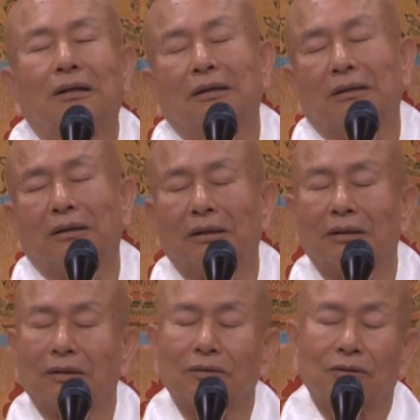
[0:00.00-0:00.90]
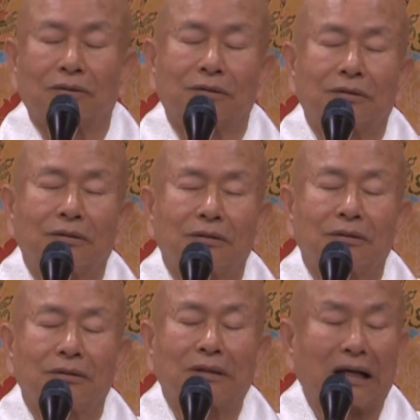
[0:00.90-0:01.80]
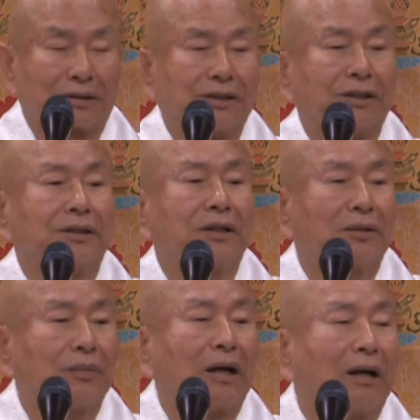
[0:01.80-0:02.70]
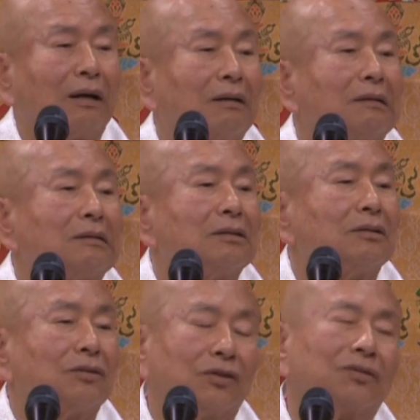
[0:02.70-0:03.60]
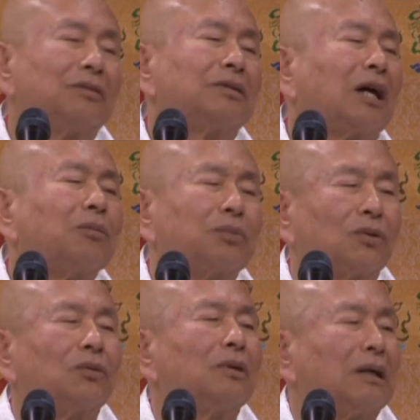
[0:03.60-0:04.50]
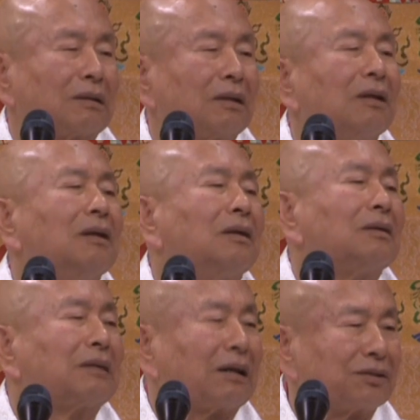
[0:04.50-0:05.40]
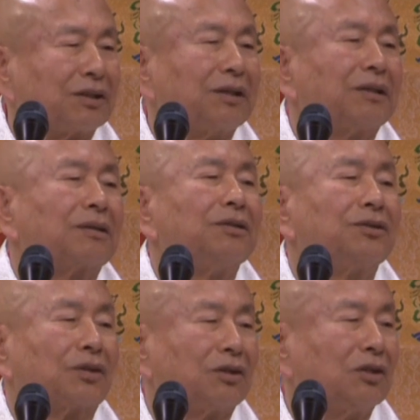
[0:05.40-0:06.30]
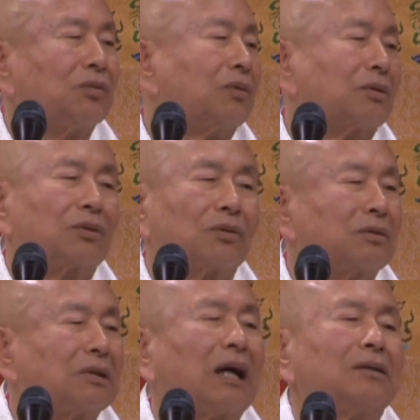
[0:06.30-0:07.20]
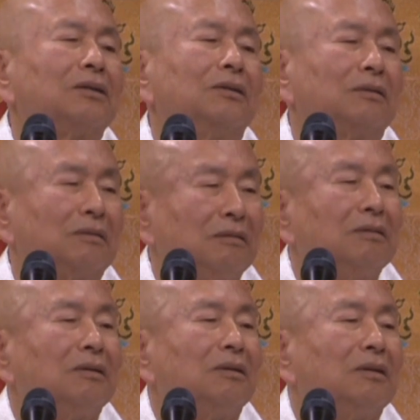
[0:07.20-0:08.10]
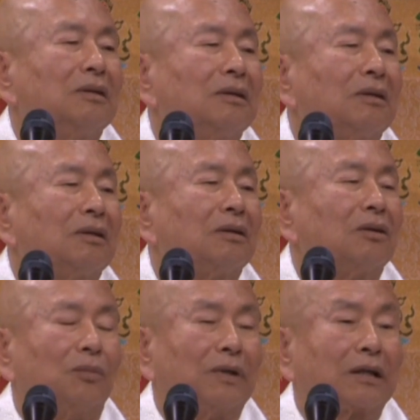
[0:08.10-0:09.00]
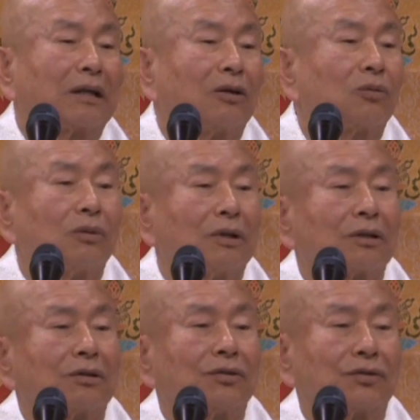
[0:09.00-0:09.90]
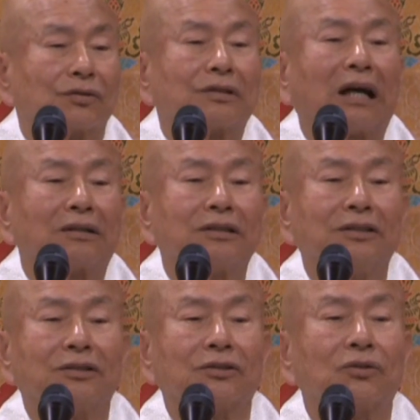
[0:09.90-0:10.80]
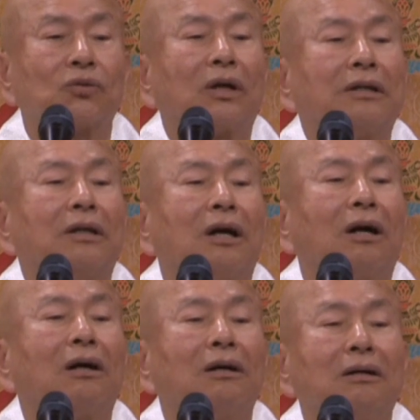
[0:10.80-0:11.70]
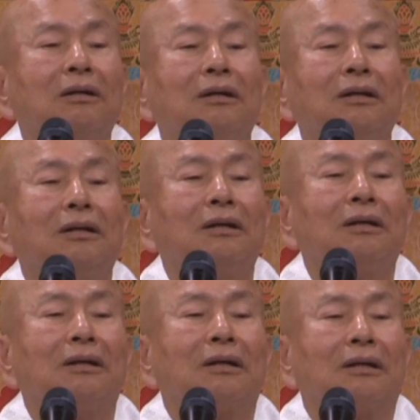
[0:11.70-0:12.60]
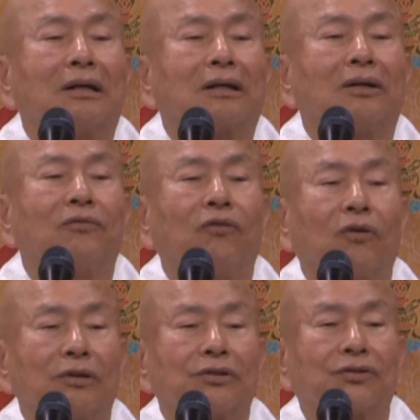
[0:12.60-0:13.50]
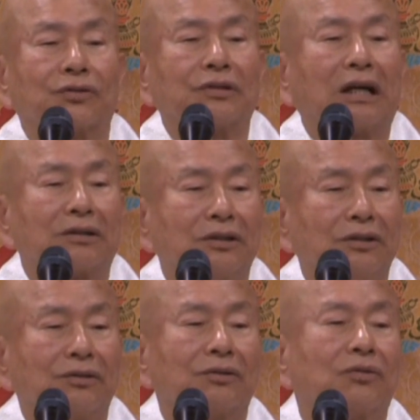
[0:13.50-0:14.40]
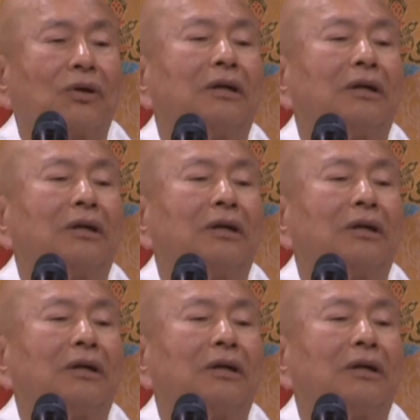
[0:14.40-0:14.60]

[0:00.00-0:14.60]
可能就是大觉业吧，其实差不多了。大觉业跟舍利佛都是大子。我们看过那个《十大弟子传》哈，那个佛的十大弟子传。